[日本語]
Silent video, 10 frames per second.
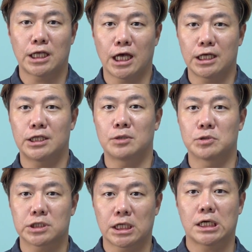勢でいって
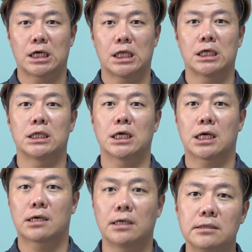も仕方がないんで
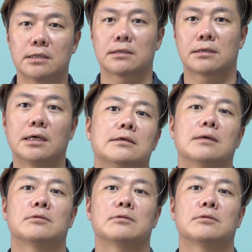ぐんぐんぐんぐん、